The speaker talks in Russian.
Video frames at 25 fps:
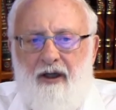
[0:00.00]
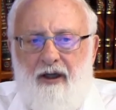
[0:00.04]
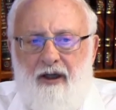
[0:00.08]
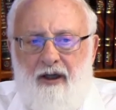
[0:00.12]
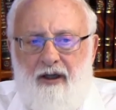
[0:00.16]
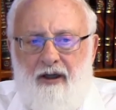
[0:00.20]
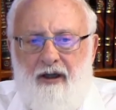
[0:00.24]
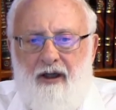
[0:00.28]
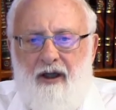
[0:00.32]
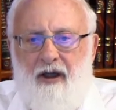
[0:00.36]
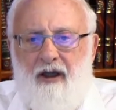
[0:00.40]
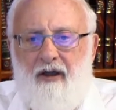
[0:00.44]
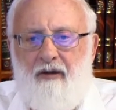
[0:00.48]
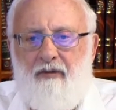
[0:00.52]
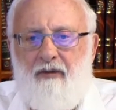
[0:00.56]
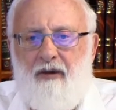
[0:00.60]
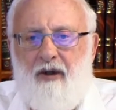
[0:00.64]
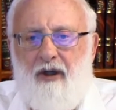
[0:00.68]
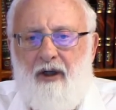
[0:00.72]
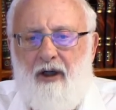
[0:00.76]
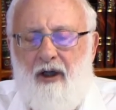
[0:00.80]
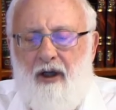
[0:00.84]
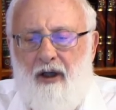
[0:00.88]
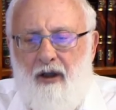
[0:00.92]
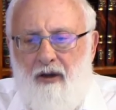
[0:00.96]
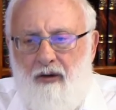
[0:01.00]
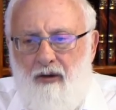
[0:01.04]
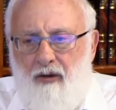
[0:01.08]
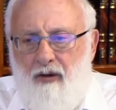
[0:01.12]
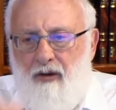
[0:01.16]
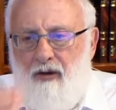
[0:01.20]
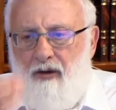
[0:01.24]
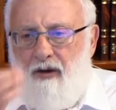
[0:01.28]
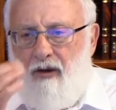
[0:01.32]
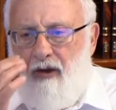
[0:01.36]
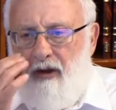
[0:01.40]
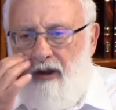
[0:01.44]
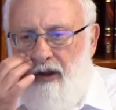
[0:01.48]
Главное,
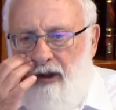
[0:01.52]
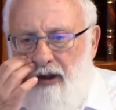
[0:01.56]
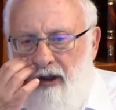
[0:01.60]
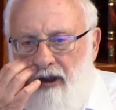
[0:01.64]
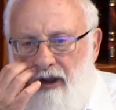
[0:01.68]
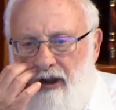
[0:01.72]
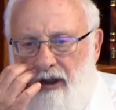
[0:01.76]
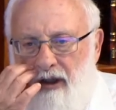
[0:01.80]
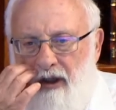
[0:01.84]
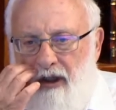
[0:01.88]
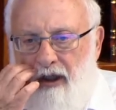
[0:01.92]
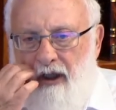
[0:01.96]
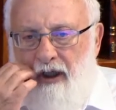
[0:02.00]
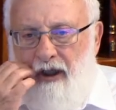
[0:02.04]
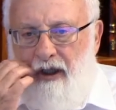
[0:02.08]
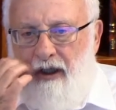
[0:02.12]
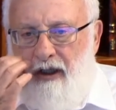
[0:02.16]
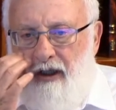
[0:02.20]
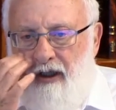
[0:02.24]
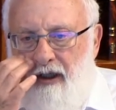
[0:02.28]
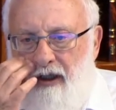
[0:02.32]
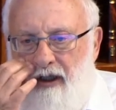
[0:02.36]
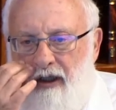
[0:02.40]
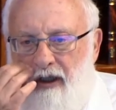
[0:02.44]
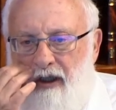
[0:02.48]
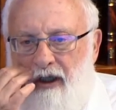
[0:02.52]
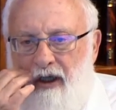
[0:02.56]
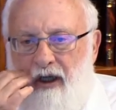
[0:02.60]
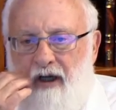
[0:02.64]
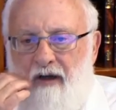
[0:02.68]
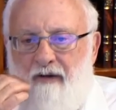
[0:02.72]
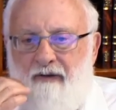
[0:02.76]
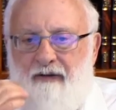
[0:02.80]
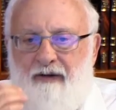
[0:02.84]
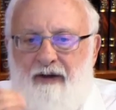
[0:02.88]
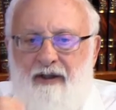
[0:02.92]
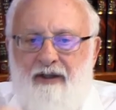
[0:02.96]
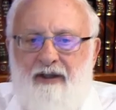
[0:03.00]
чтобы каждый дал свою
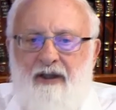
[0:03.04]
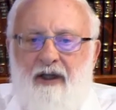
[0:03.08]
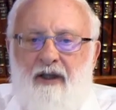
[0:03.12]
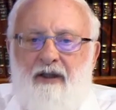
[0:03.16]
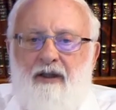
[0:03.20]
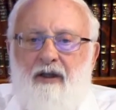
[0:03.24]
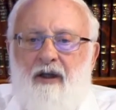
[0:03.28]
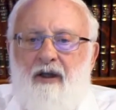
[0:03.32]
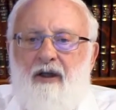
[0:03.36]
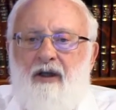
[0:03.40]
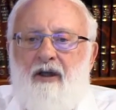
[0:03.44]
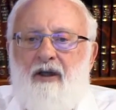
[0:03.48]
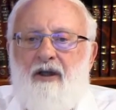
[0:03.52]
часть,